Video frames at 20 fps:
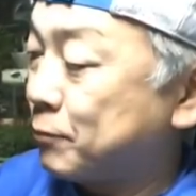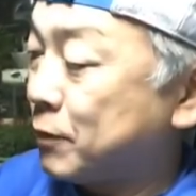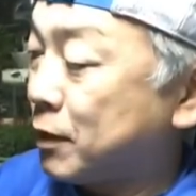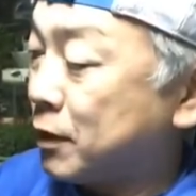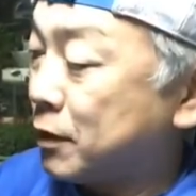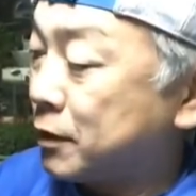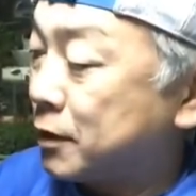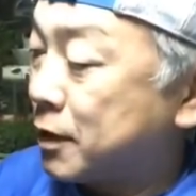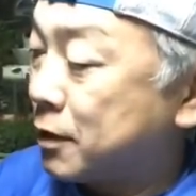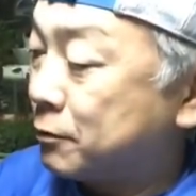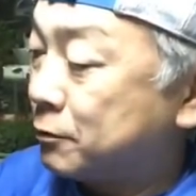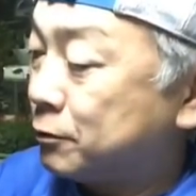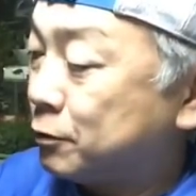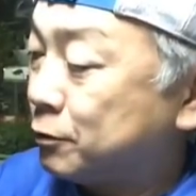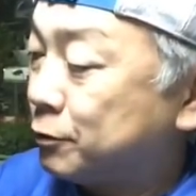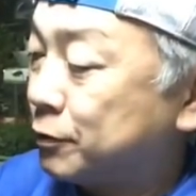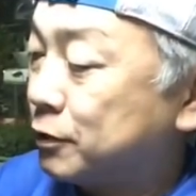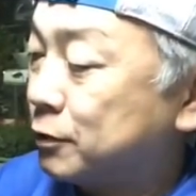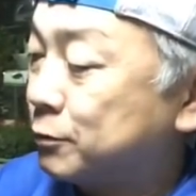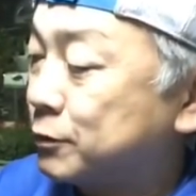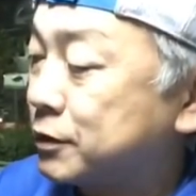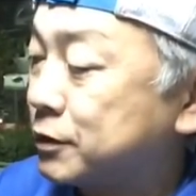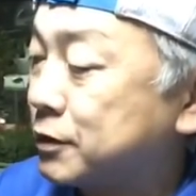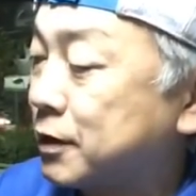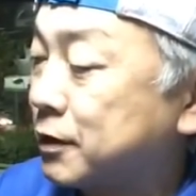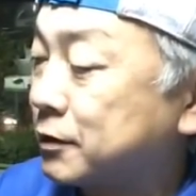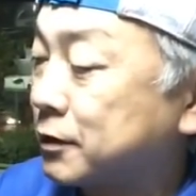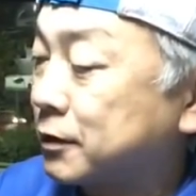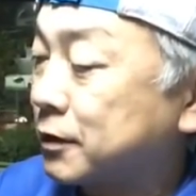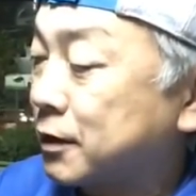まあ、100のフィルム
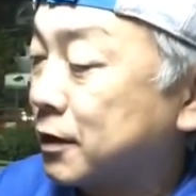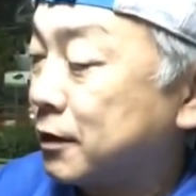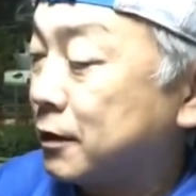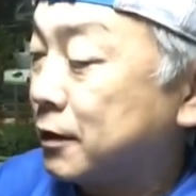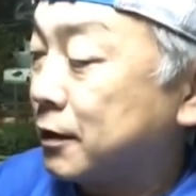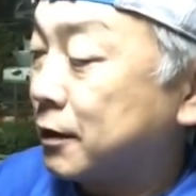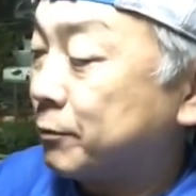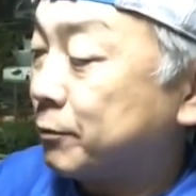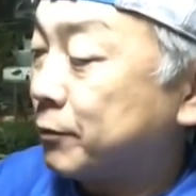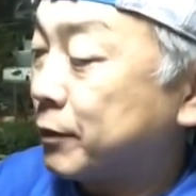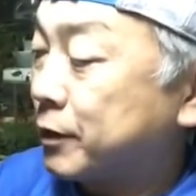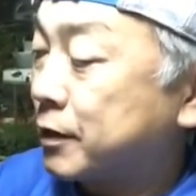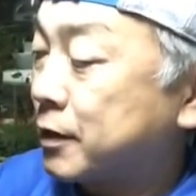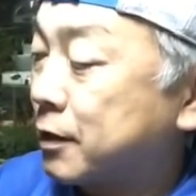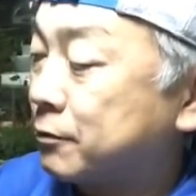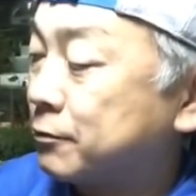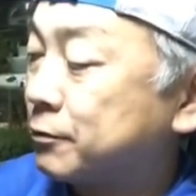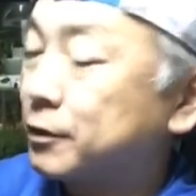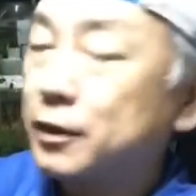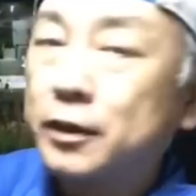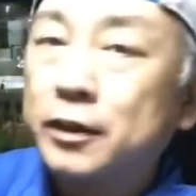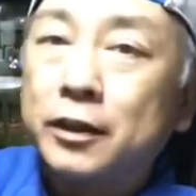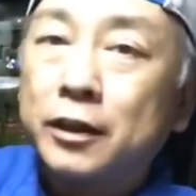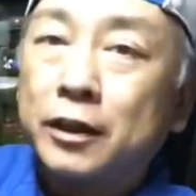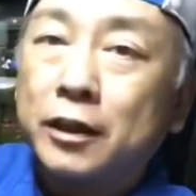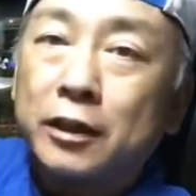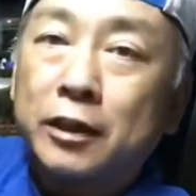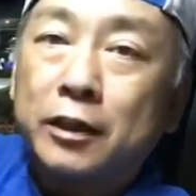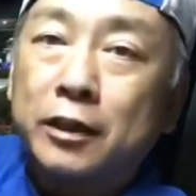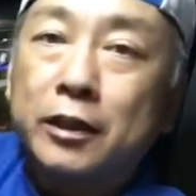使ってたら、まあ、100に、
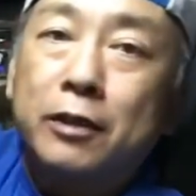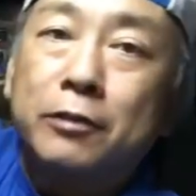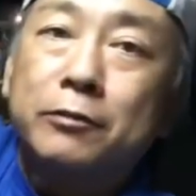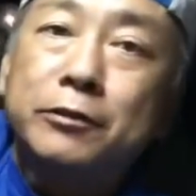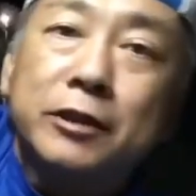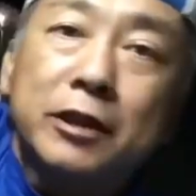100